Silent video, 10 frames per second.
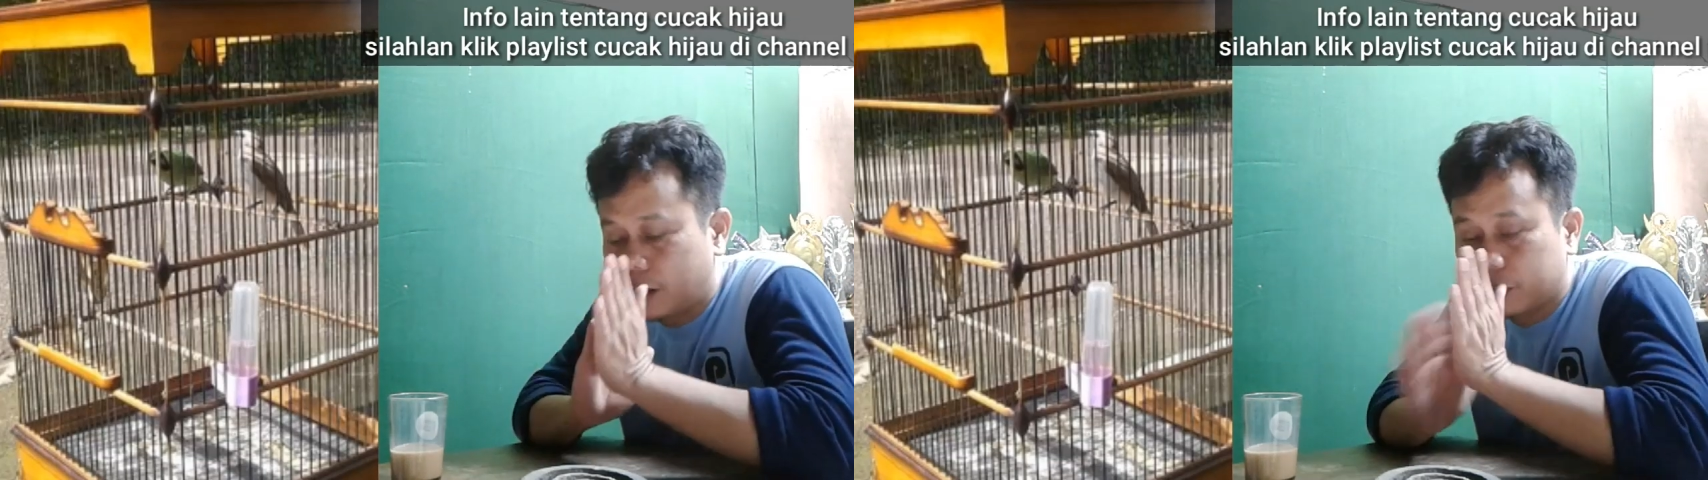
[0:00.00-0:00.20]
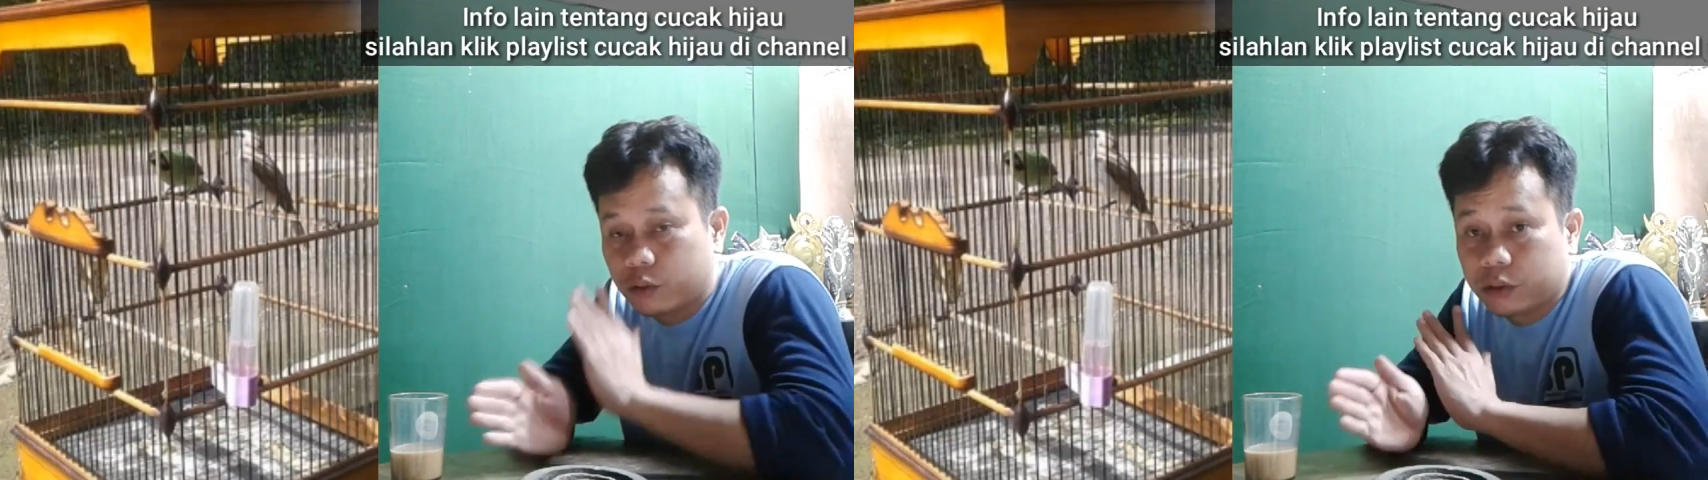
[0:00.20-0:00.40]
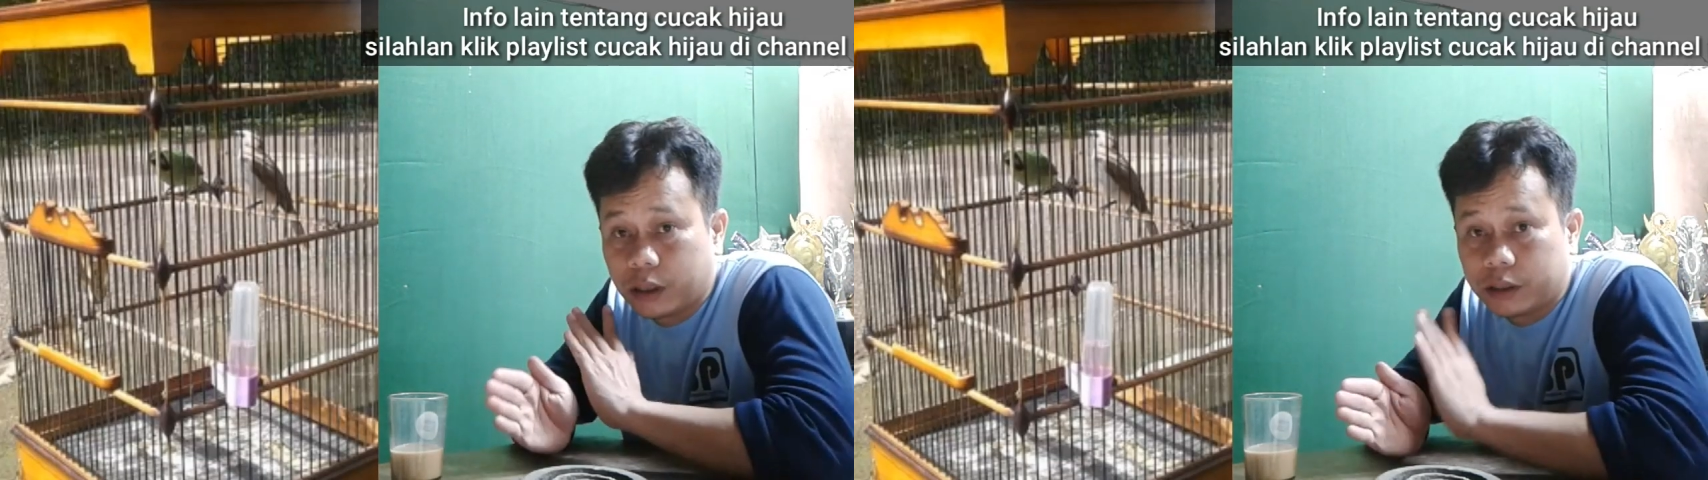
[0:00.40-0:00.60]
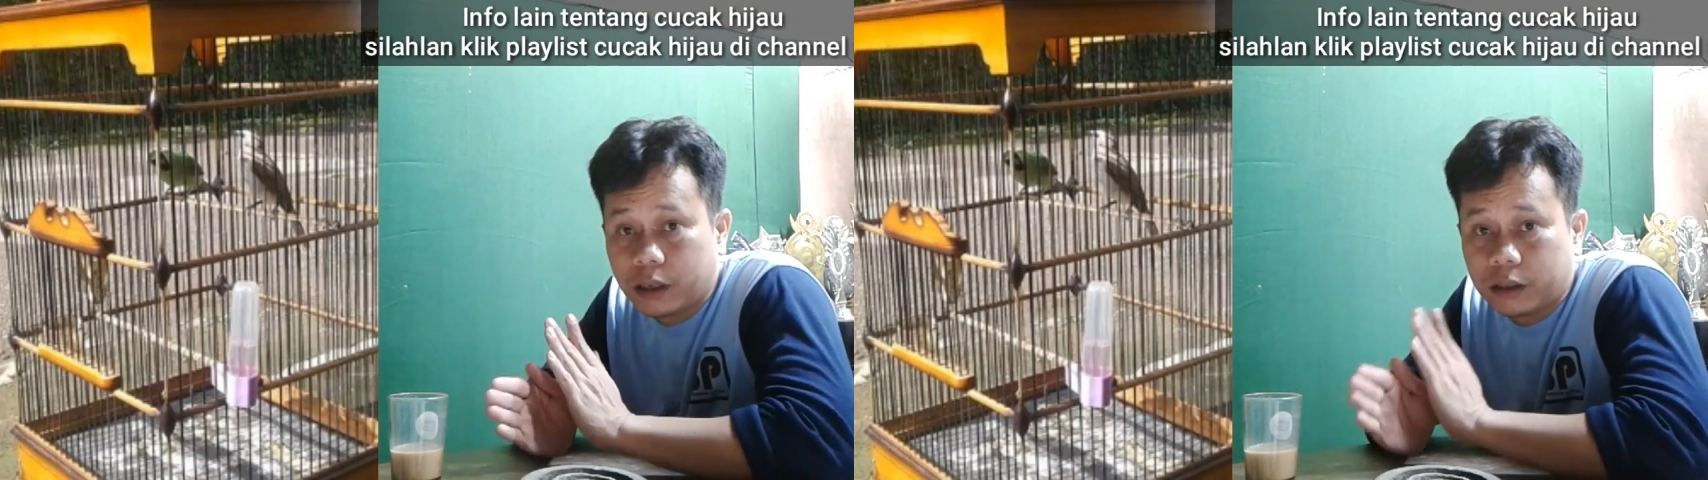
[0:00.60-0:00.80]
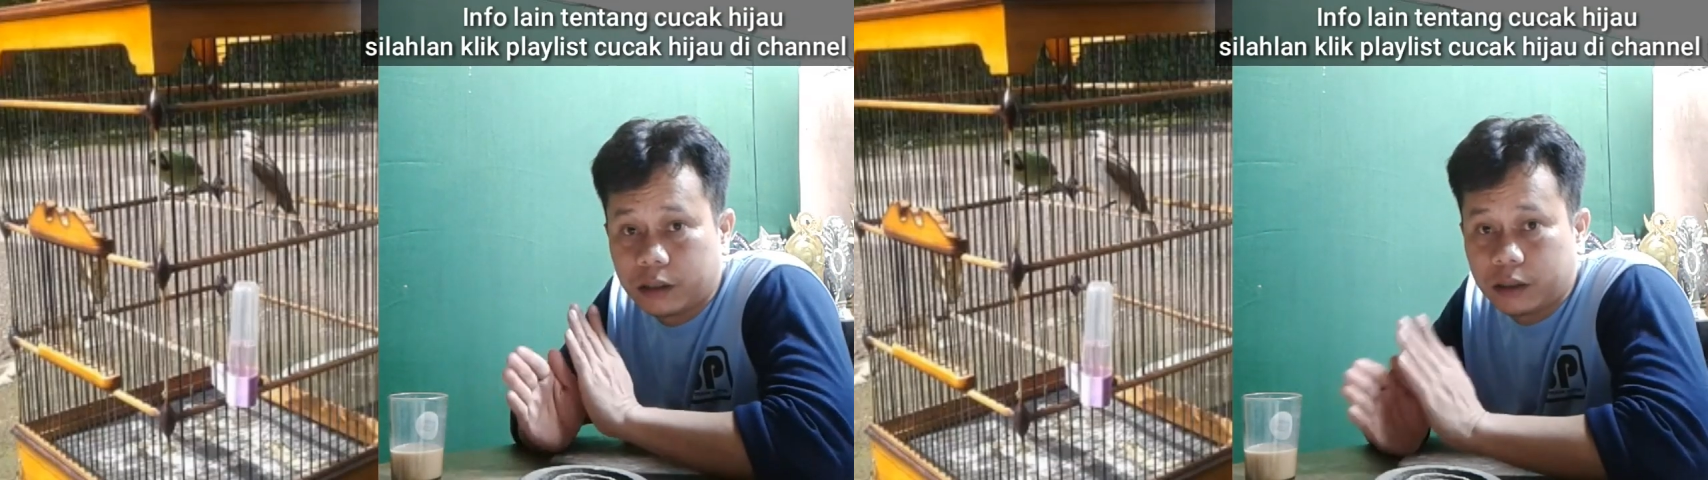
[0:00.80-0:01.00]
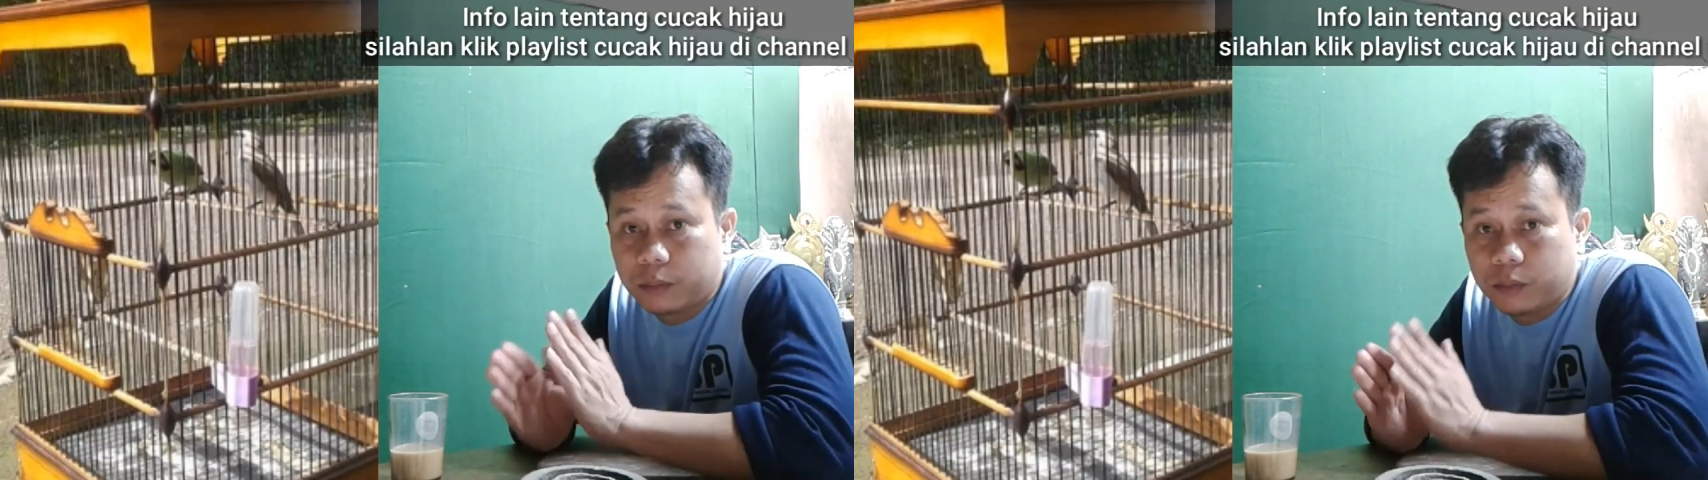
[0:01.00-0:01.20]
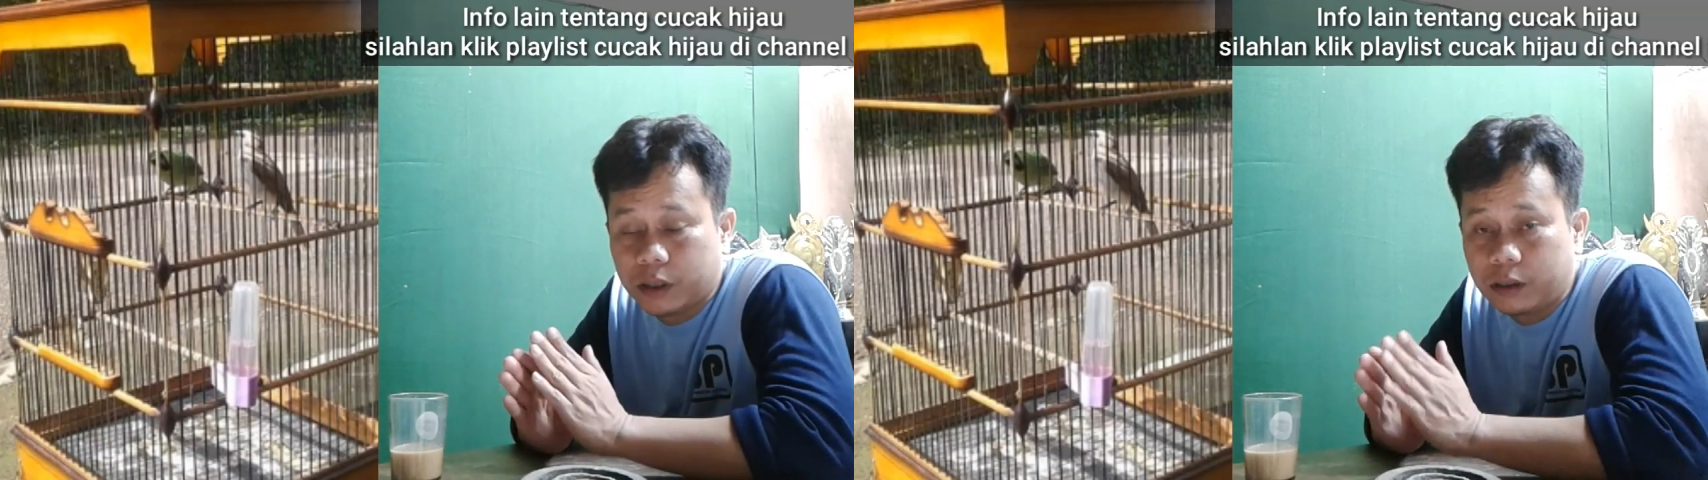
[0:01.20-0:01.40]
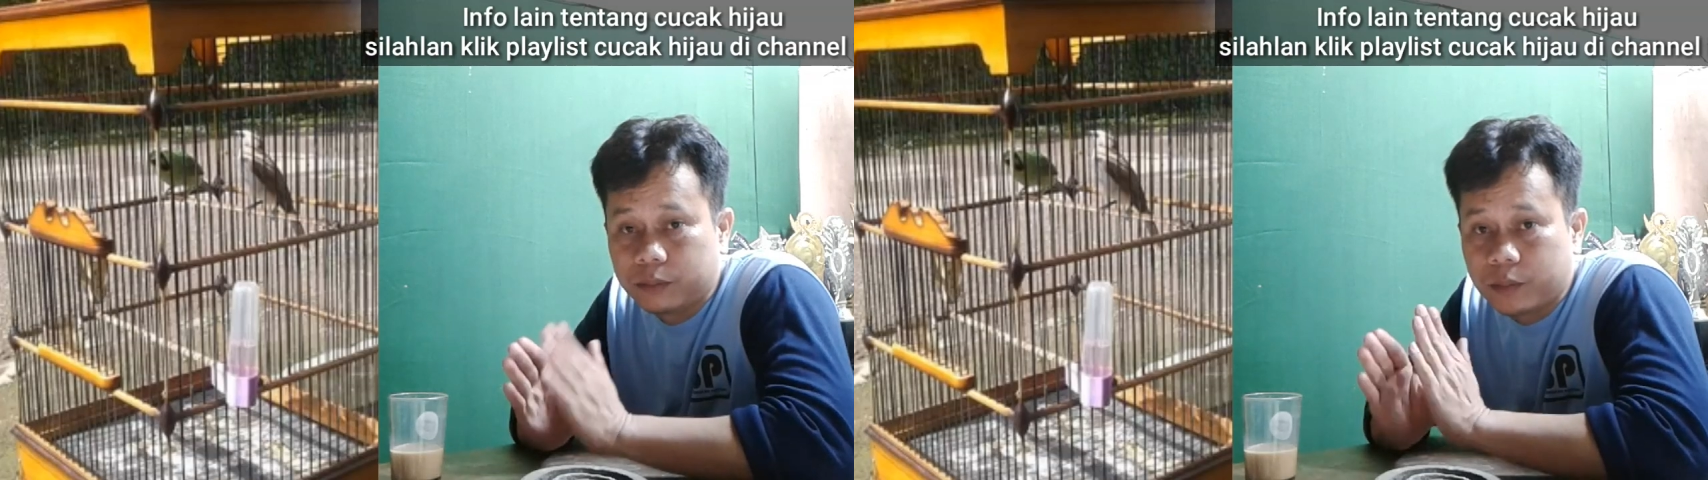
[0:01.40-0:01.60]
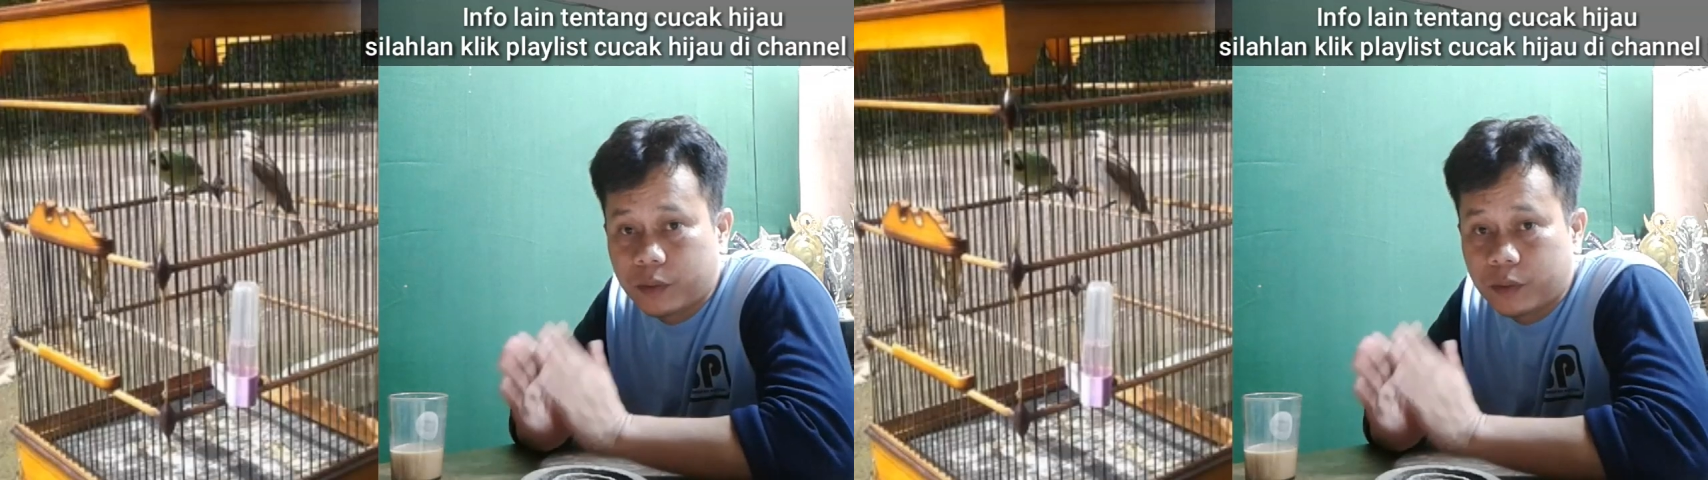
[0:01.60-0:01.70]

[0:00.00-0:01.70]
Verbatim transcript: langsung saja ke tip ya